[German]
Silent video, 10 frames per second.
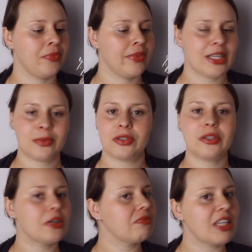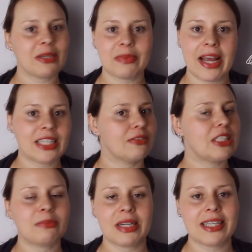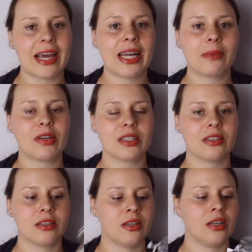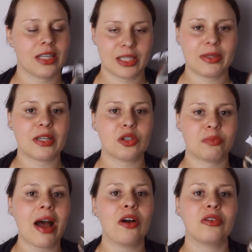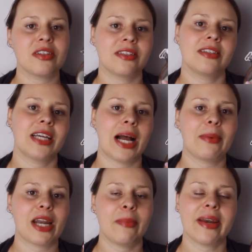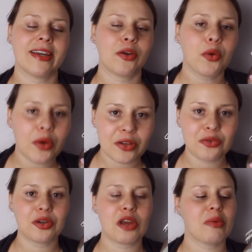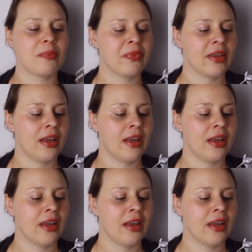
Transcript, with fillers: Das wird irgendwann demnächst, wenn ich mal Zeit habe, was das wieder zu machen und das, die Kamera mit in die Küche zu nehmen,